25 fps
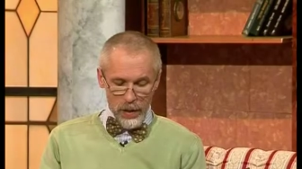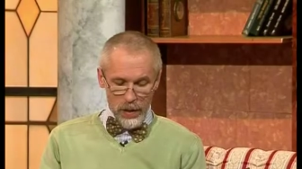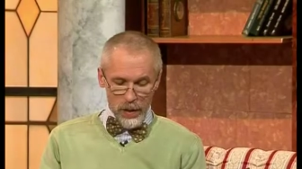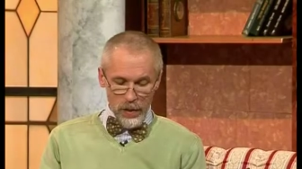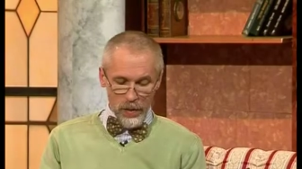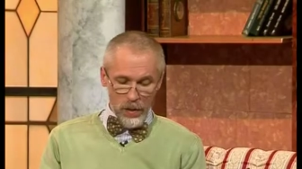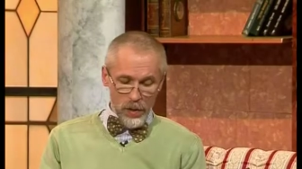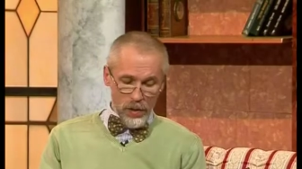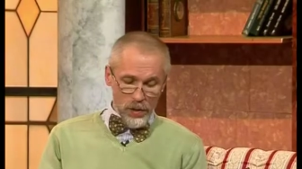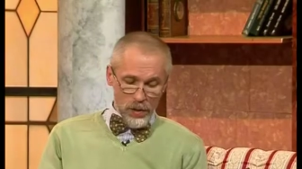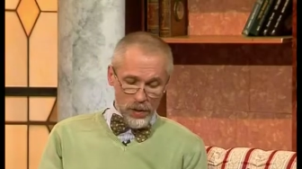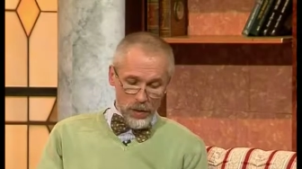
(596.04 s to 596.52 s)

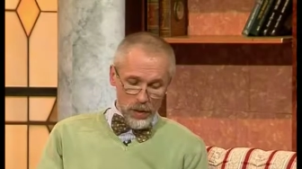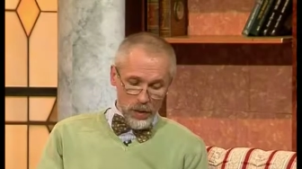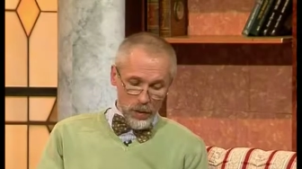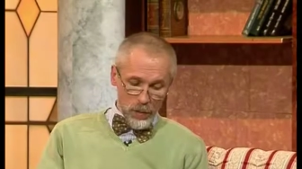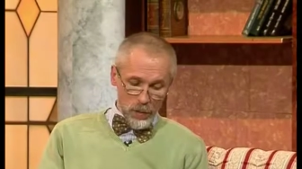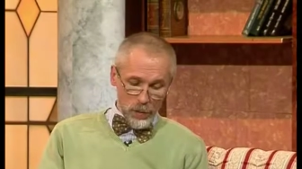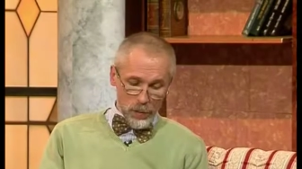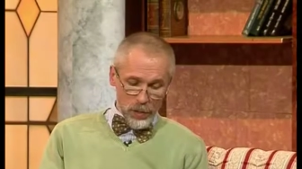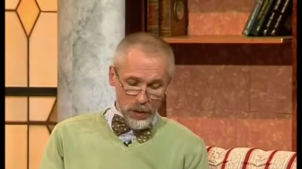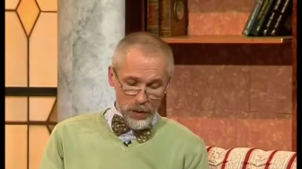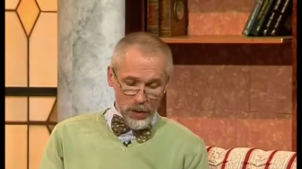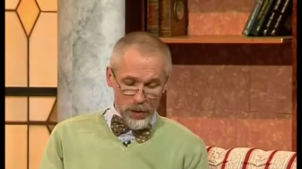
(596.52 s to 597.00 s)
Если
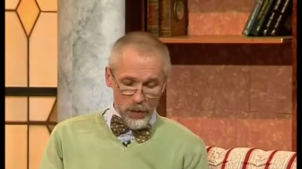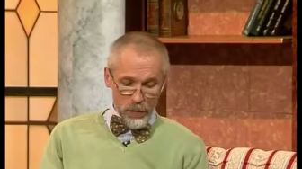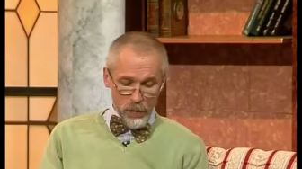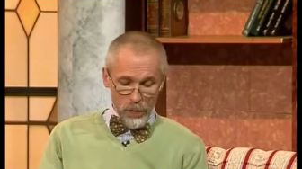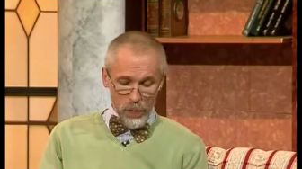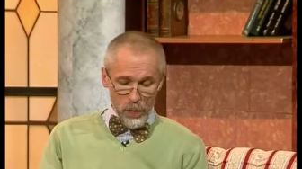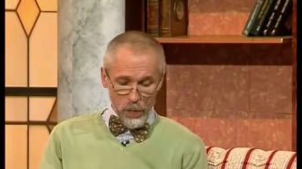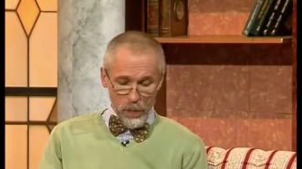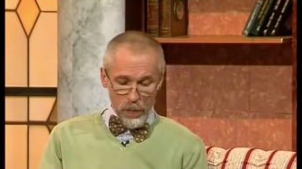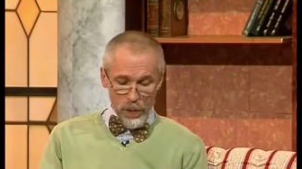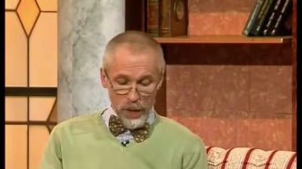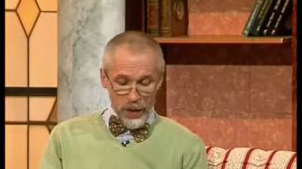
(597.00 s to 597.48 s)
про
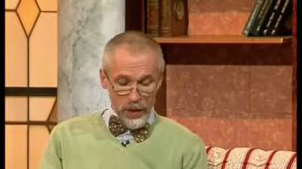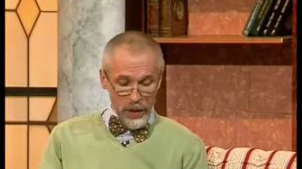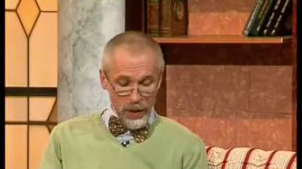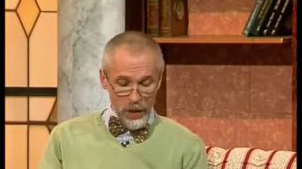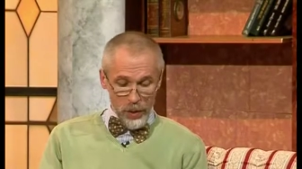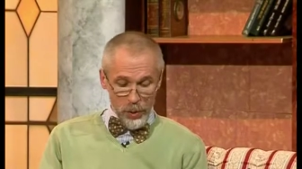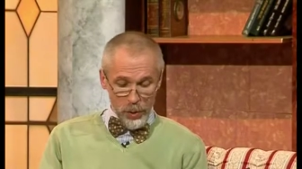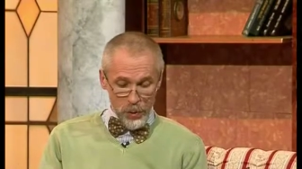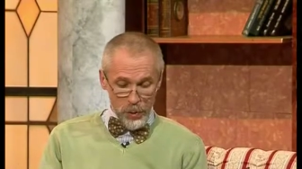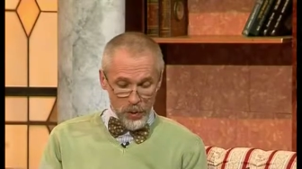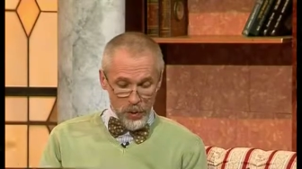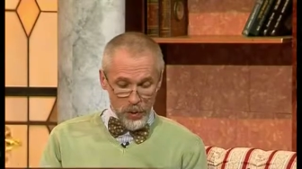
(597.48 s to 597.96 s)
него пока
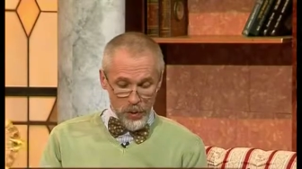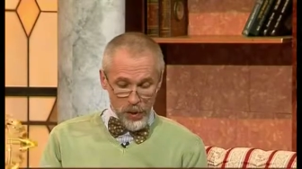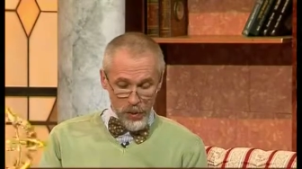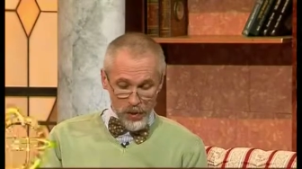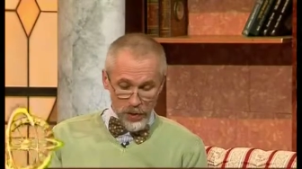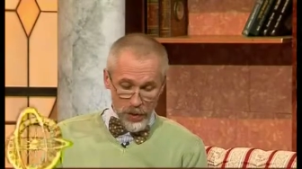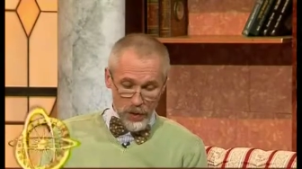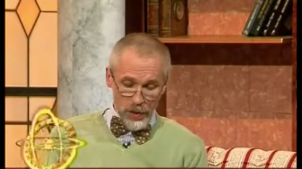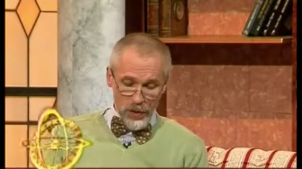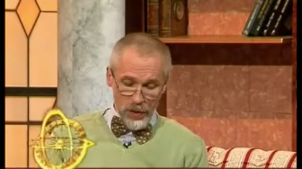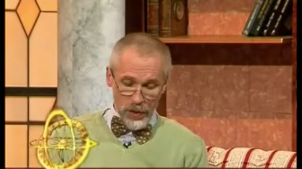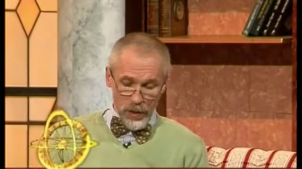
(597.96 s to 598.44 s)
еще и
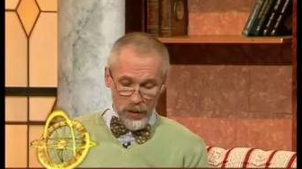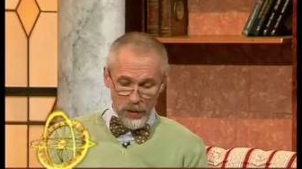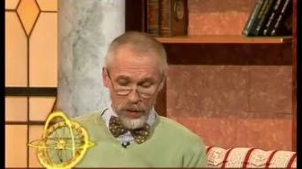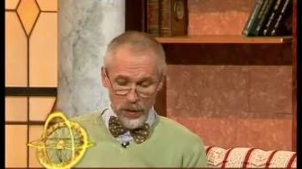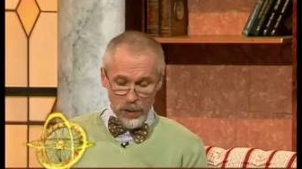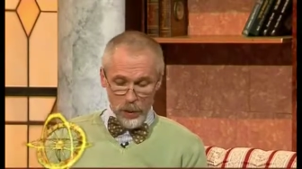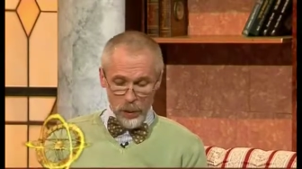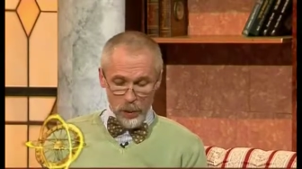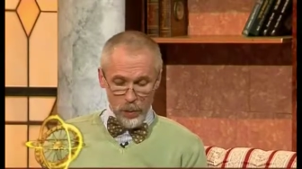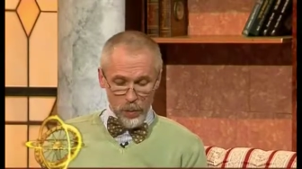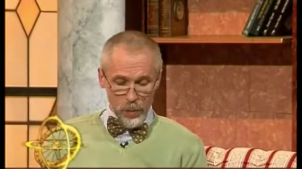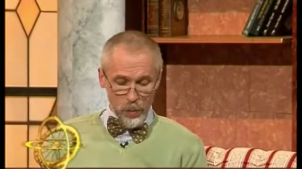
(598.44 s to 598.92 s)
нельзя
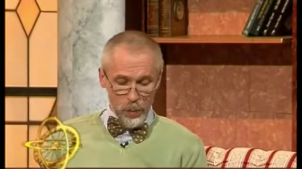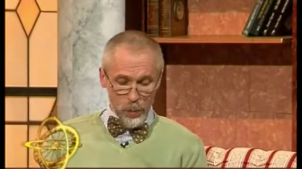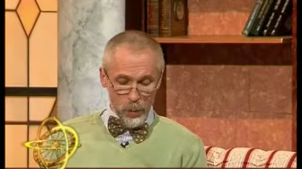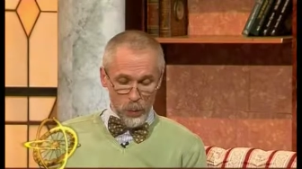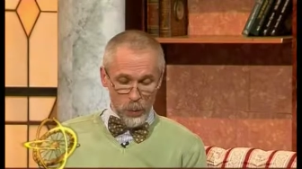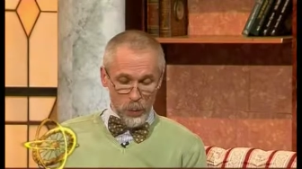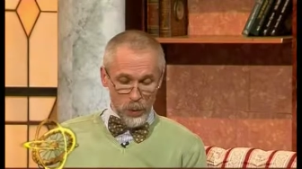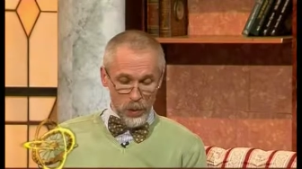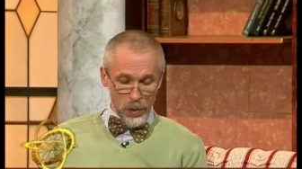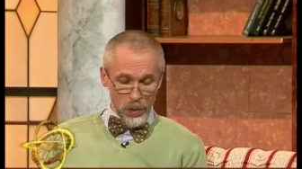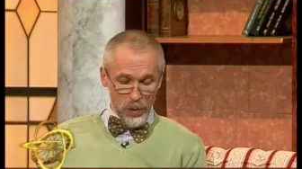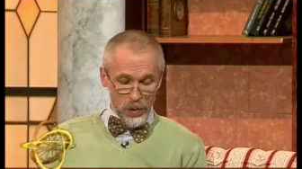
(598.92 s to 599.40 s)
сказать, чтобы
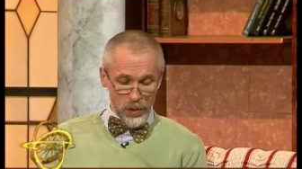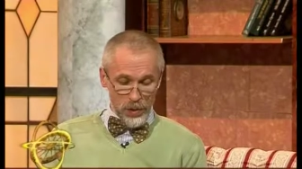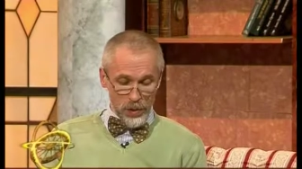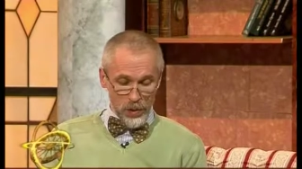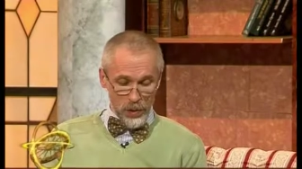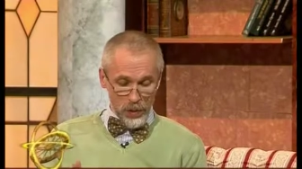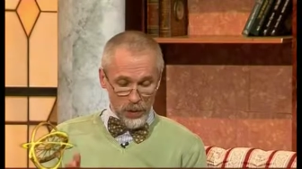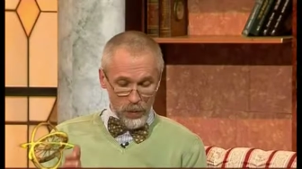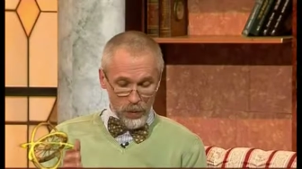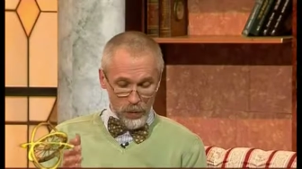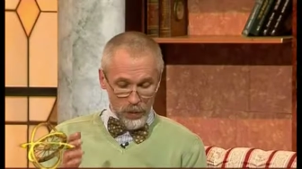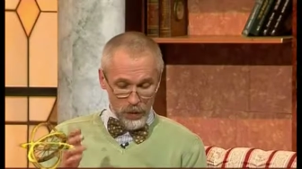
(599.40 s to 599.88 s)
он уже
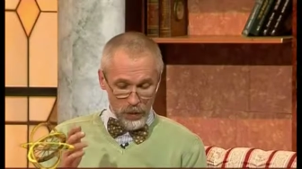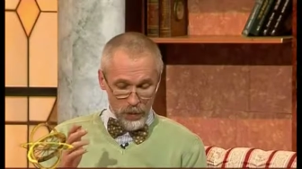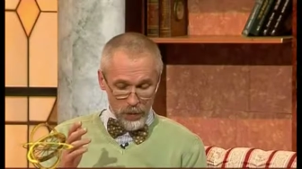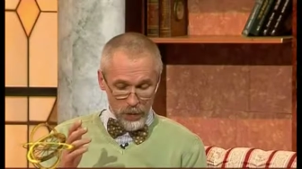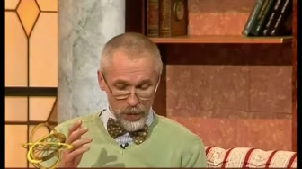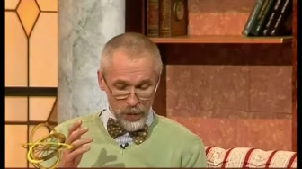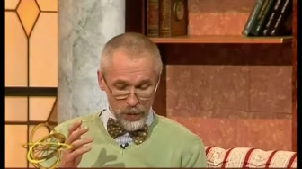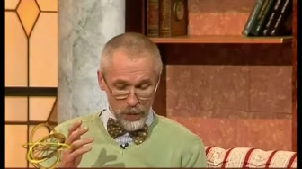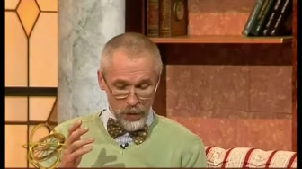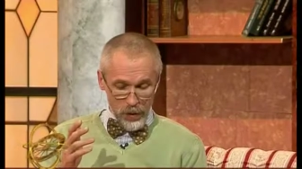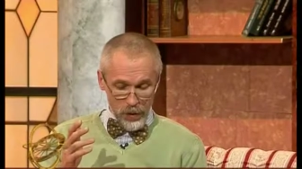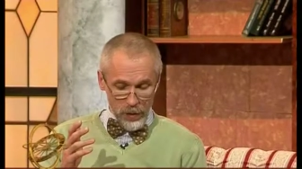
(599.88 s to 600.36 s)
сделался
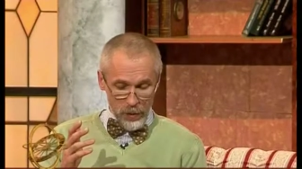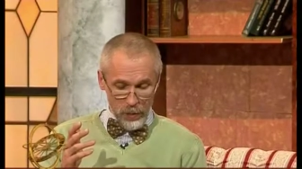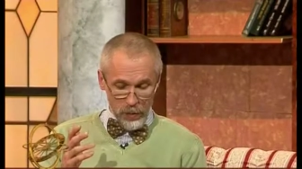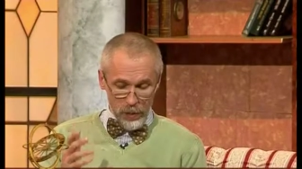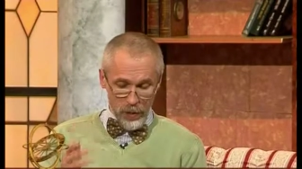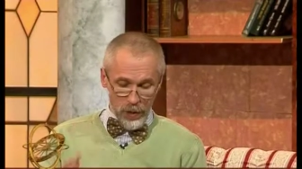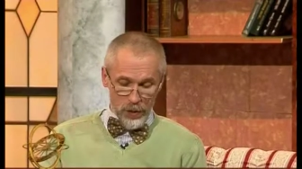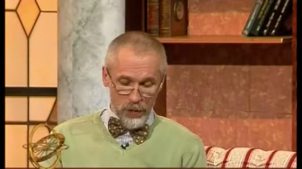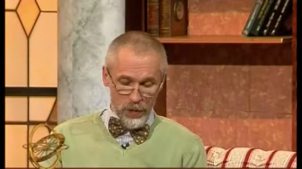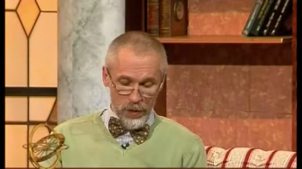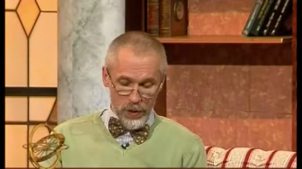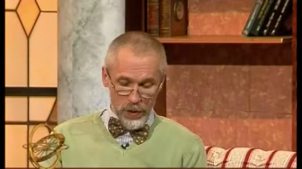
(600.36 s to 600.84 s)
предметом
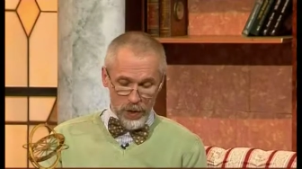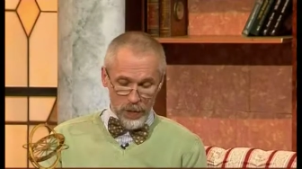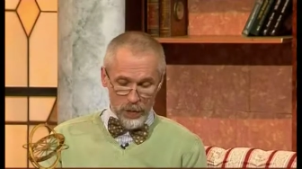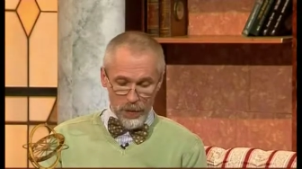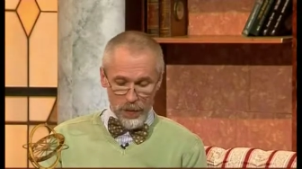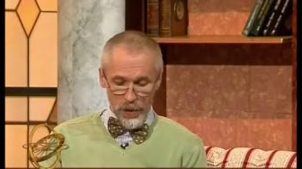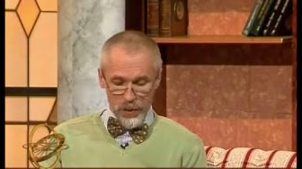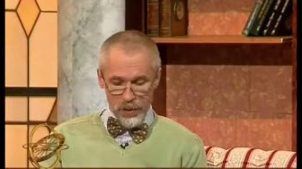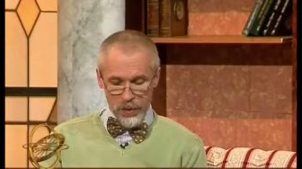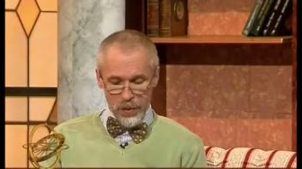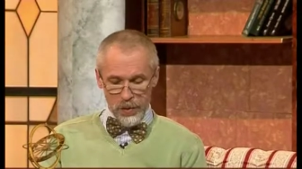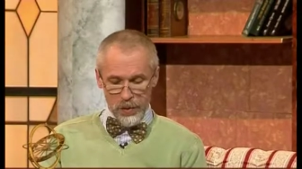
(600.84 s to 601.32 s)
первой
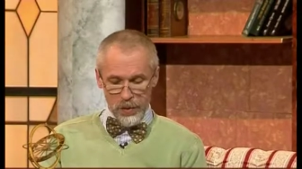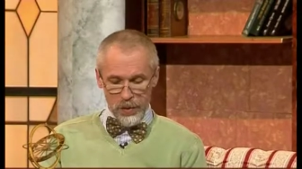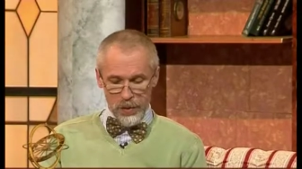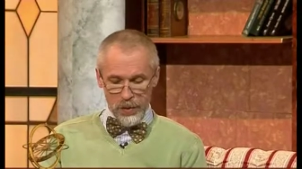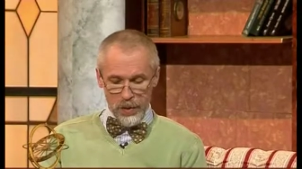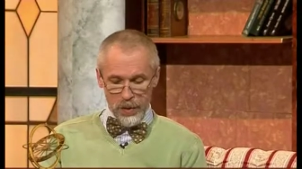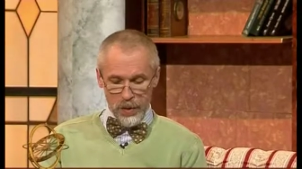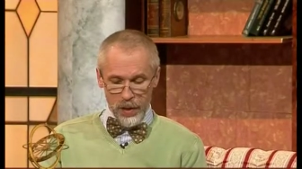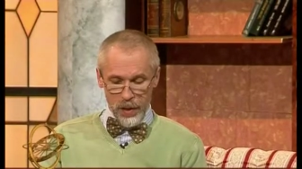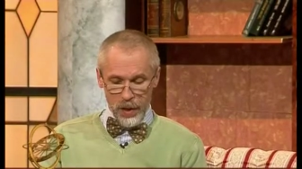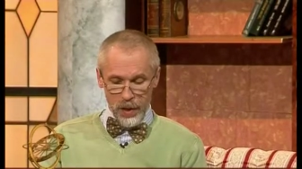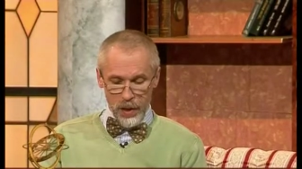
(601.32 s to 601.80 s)

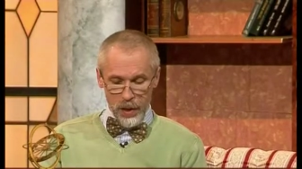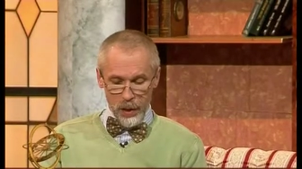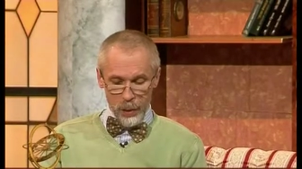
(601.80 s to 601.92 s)
необходимости,